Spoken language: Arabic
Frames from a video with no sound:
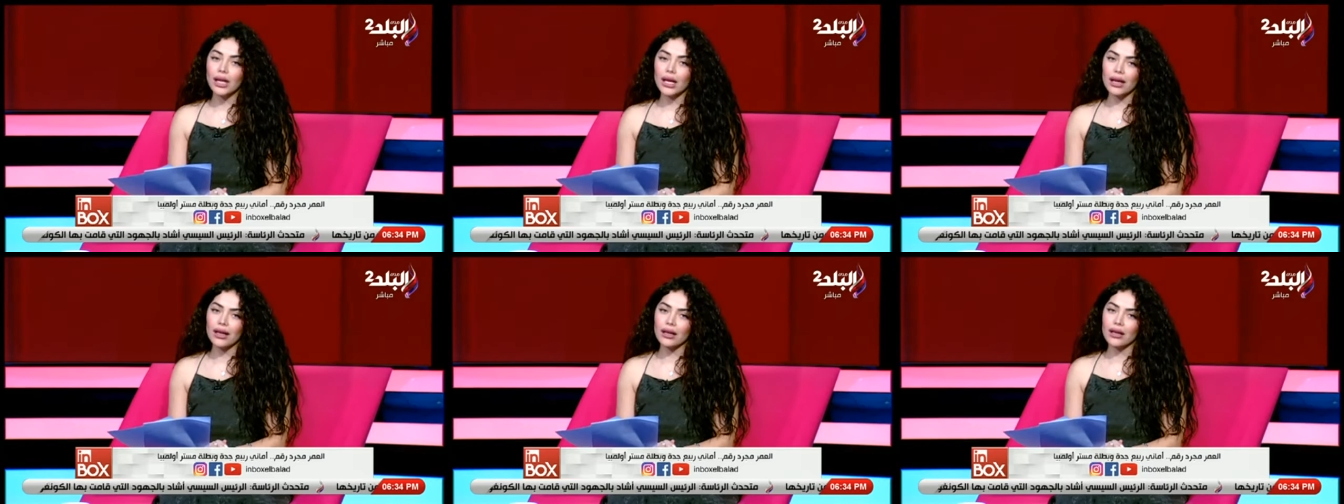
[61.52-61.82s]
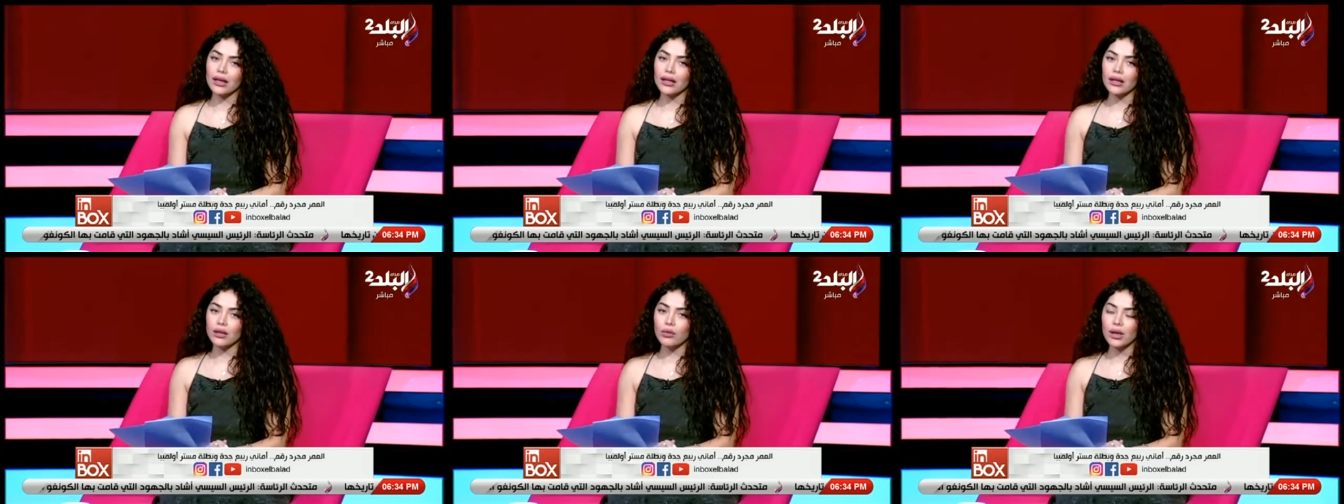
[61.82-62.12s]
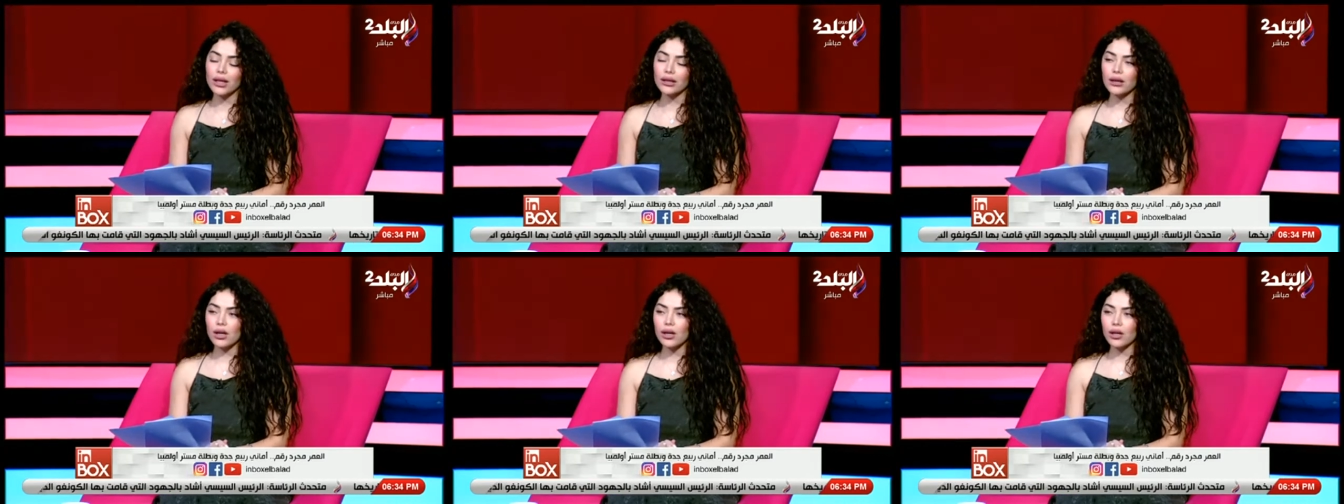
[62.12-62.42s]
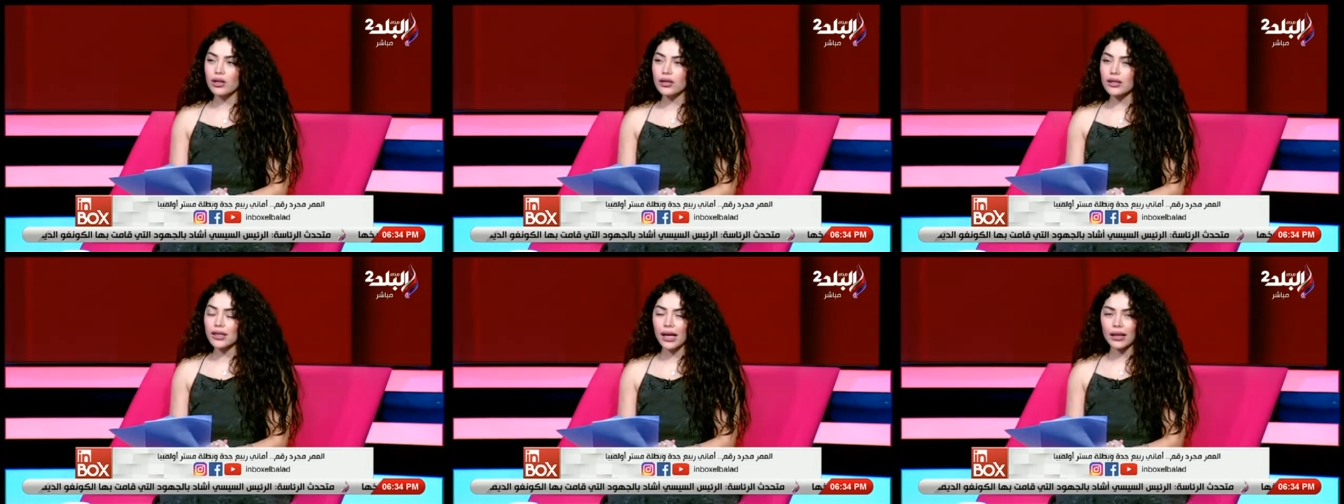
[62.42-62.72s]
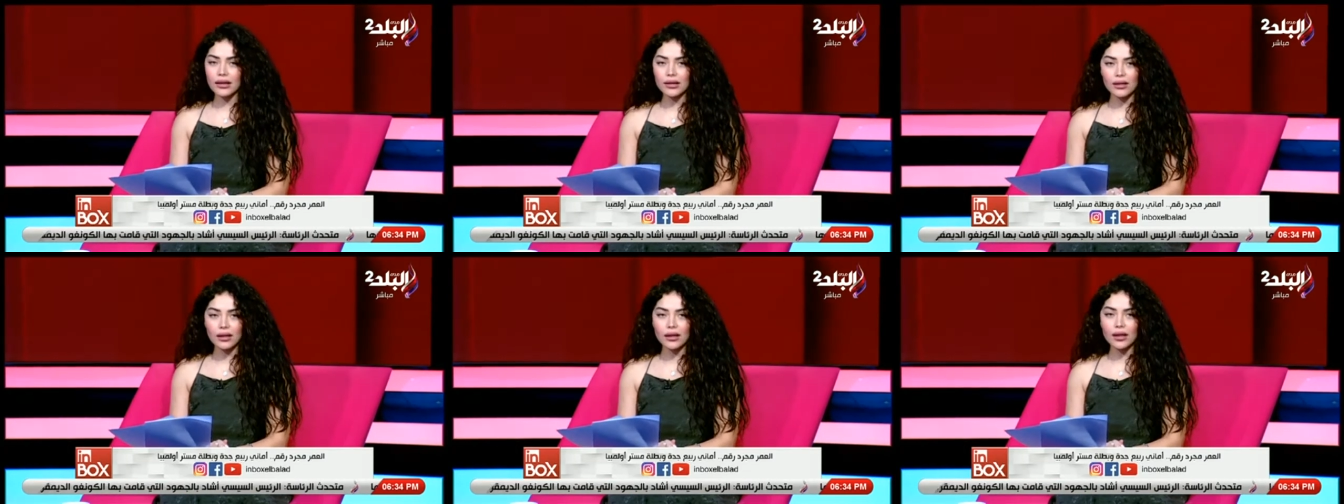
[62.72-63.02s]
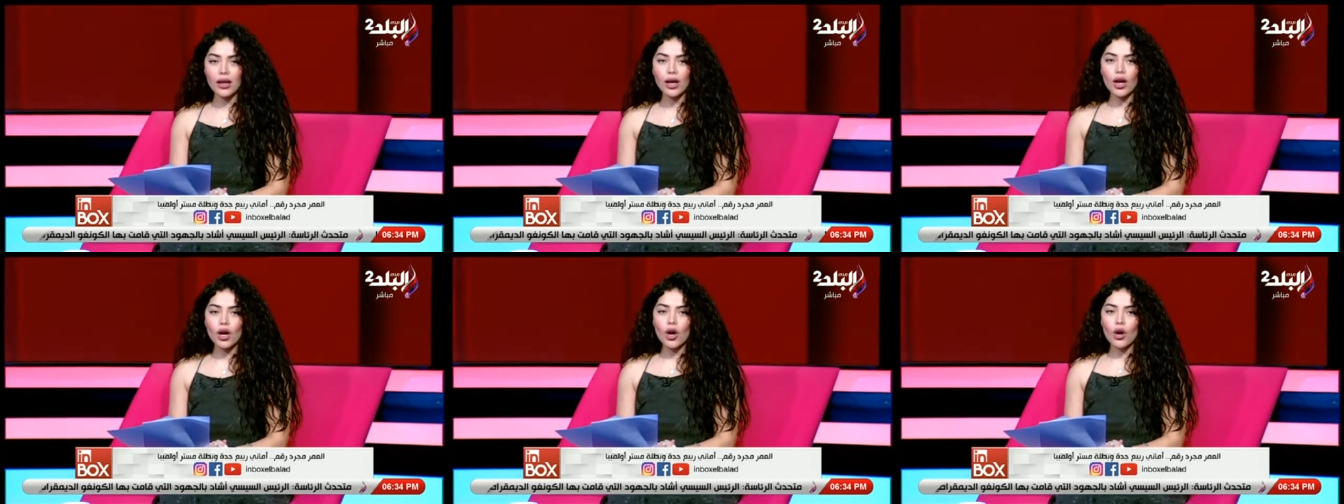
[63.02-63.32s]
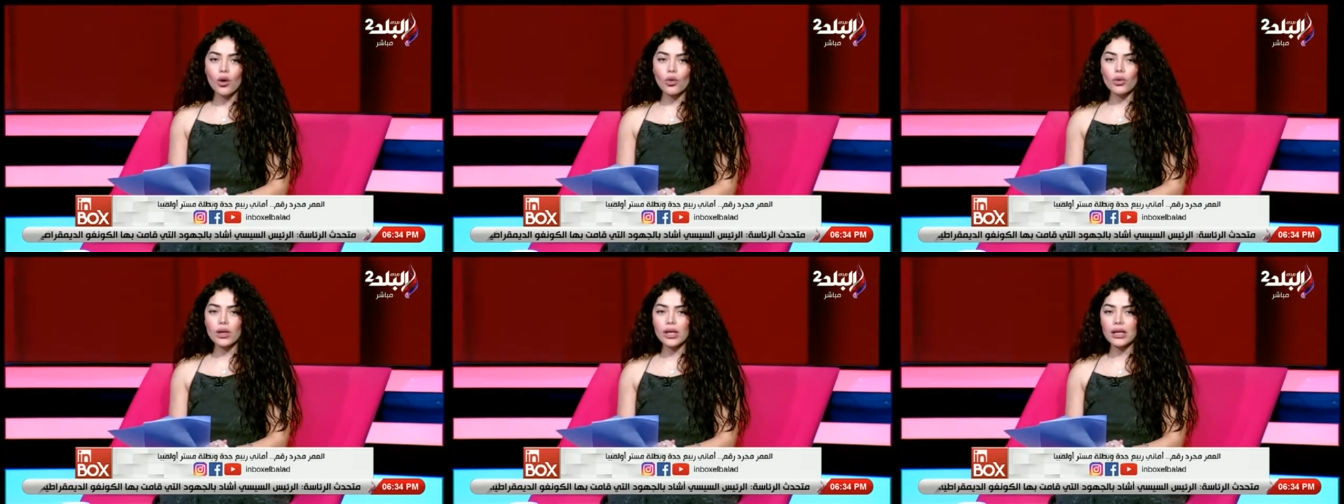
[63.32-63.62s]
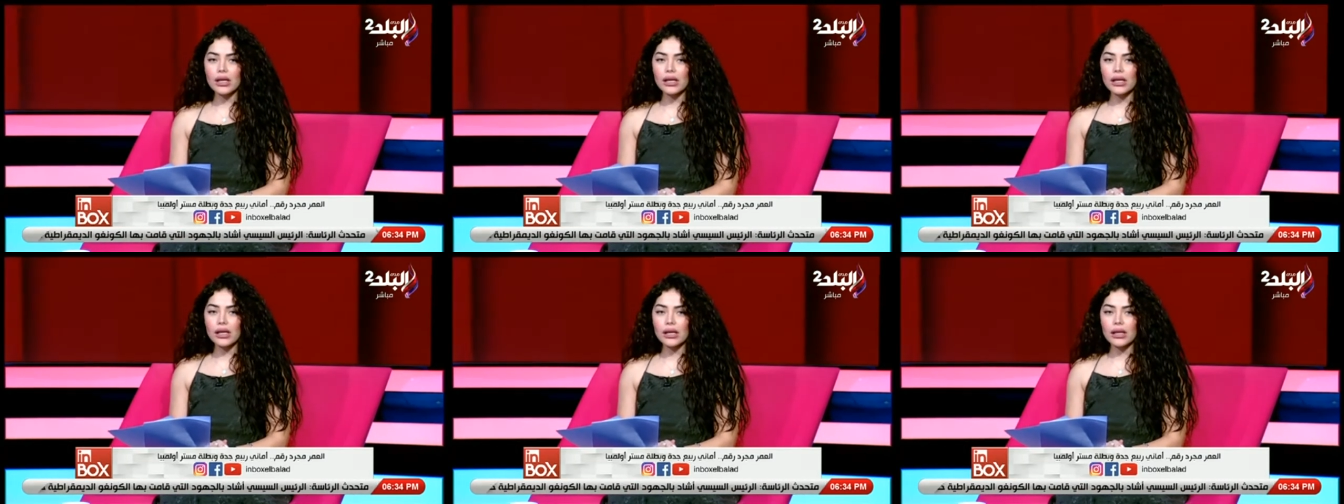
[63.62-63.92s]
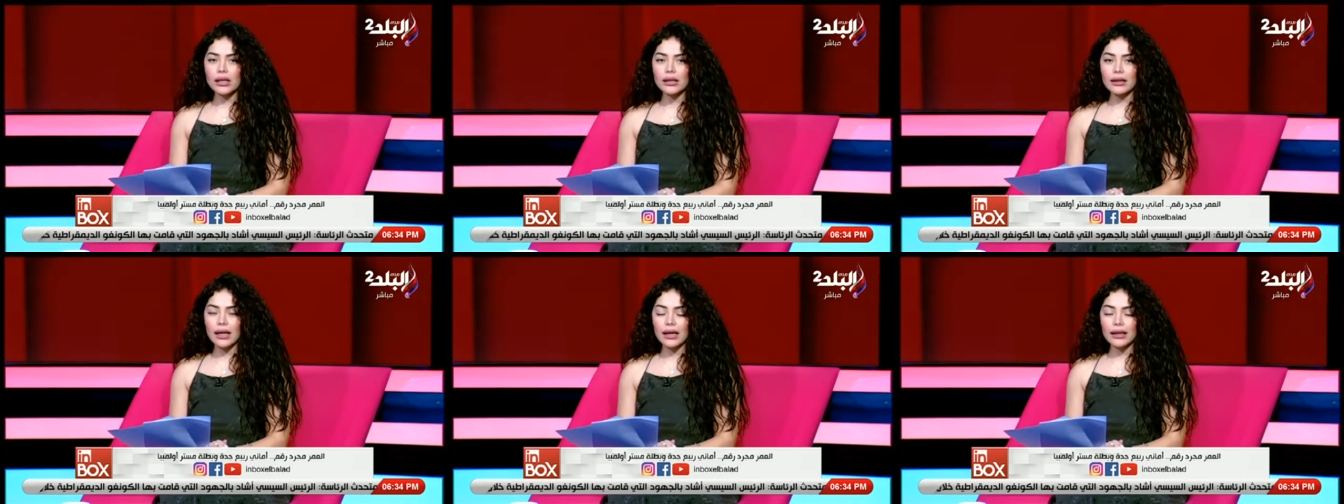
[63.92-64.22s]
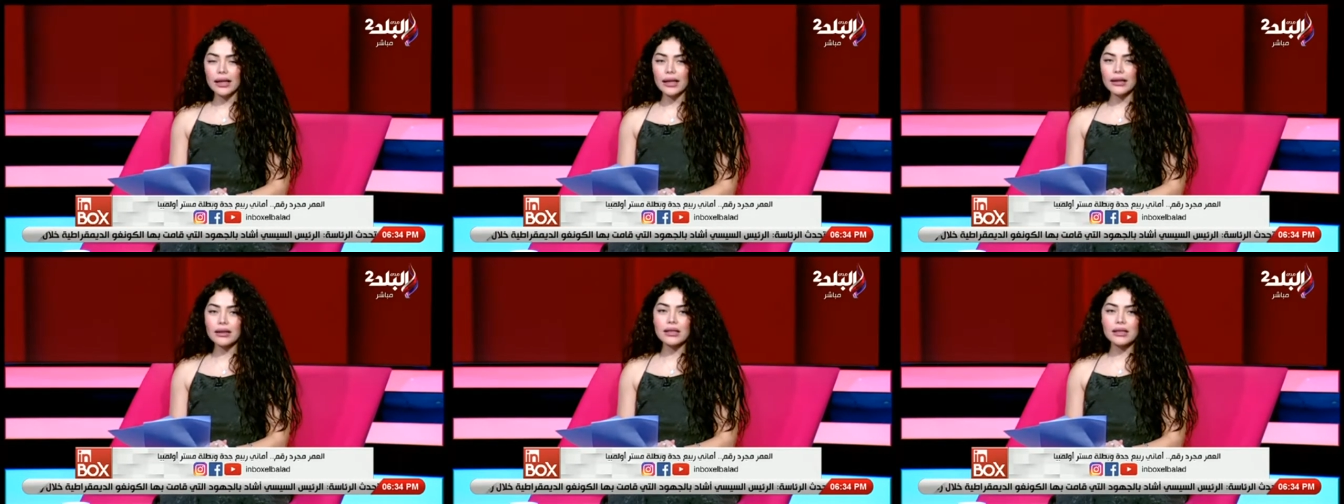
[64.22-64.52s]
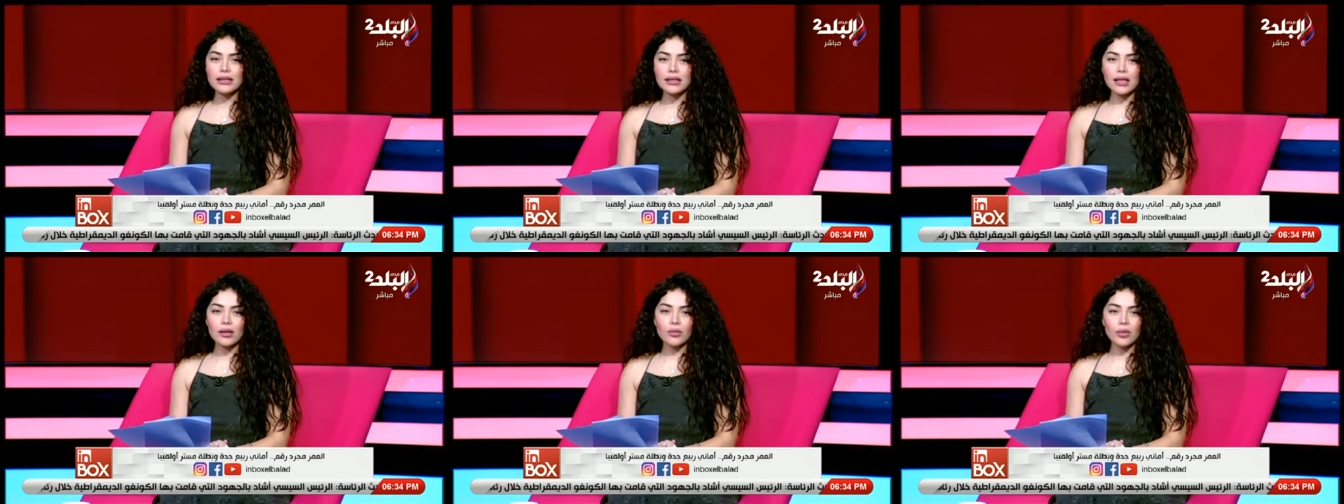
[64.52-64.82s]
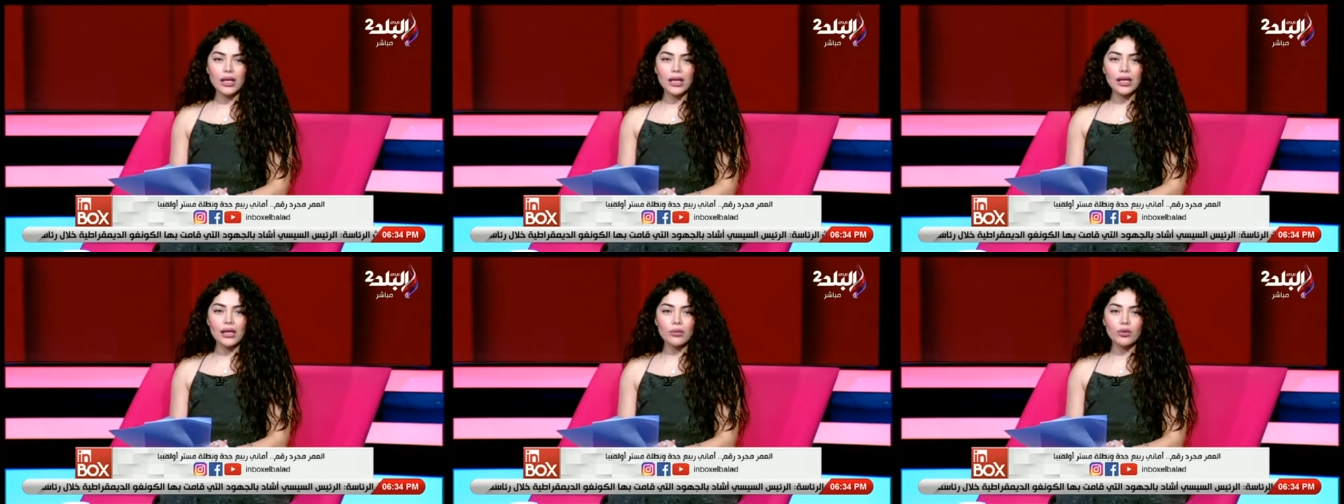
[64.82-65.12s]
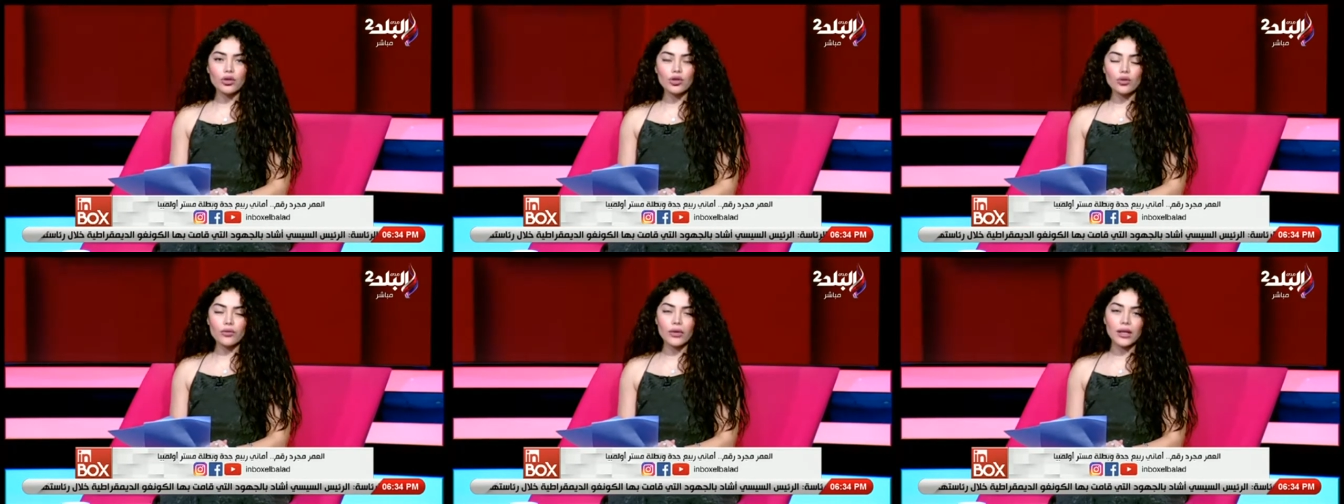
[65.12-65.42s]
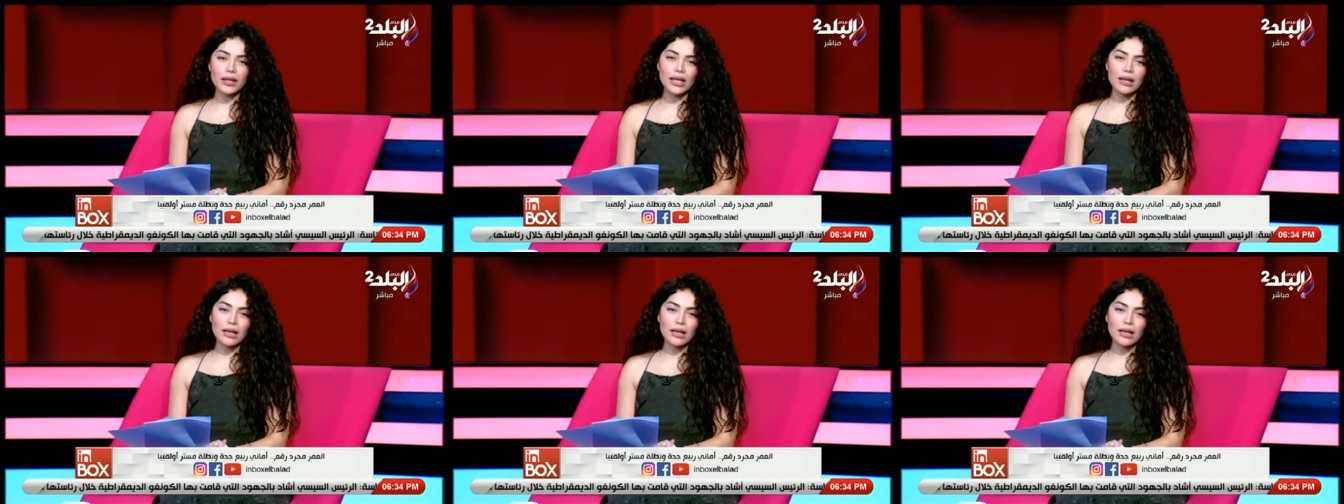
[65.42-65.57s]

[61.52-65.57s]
لا يعني الوقت خلاص عدى والتعليقات السلبيه اللي بنشوفها